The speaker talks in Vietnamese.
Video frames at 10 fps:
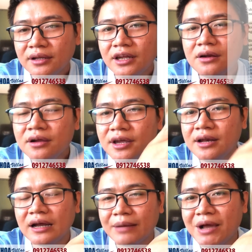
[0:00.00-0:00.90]
thì đương
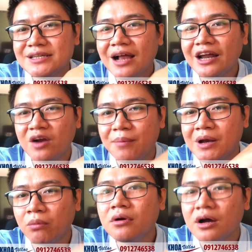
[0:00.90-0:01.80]
nhiên là cái bãi rác này nó đã bị
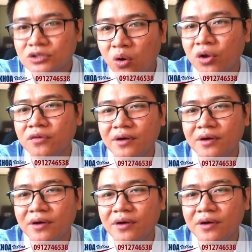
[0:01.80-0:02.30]
đóng cửa rồi